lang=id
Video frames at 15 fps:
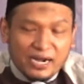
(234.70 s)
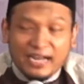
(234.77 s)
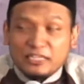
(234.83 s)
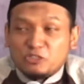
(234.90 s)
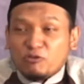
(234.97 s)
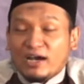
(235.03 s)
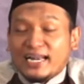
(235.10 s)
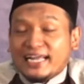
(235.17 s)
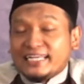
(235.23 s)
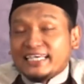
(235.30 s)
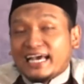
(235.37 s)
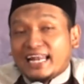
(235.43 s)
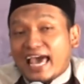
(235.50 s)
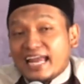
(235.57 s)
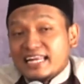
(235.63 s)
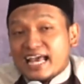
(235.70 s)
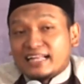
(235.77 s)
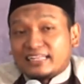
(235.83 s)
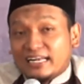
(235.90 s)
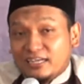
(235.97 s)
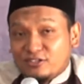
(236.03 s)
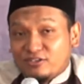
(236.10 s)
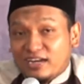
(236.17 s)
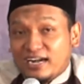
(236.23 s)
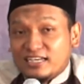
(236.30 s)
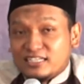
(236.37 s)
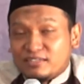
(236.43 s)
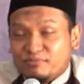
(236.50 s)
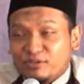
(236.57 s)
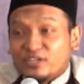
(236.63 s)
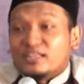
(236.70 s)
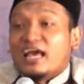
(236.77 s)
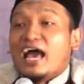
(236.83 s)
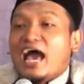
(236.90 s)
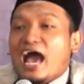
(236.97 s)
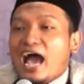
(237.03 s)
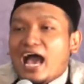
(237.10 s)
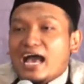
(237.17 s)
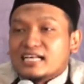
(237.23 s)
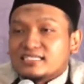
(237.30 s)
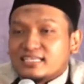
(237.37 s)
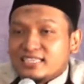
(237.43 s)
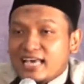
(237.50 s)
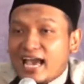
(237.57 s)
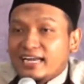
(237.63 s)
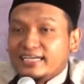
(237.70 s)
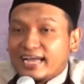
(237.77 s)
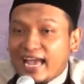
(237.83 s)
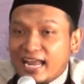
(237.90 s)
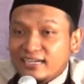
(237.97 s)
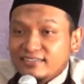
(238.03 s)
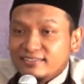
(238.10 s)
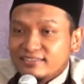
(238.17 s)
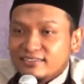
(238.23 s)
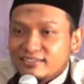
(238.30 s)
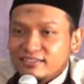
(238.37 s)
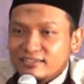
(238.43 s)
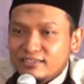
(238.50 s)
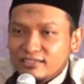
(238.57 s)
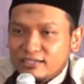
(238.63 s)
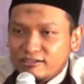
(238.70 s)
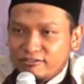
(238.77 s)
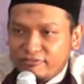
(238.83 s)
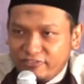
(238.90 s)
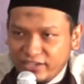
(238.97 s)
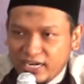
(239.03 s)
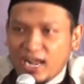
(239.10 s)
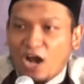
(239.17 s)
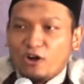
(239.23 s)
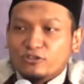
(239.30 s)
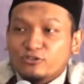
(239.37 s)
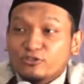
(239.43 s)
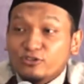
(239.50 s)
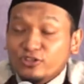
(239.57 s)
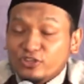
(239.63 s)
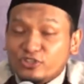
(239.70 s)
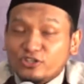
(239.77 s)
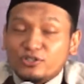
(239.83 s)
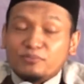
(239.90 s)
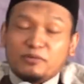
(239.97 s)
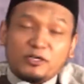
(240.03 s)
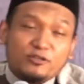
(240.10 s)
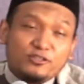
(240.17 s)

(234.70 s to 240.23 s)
Pengecualian yang lain yang tadi sudah disebut Asiyah dengan Fir'aun untuk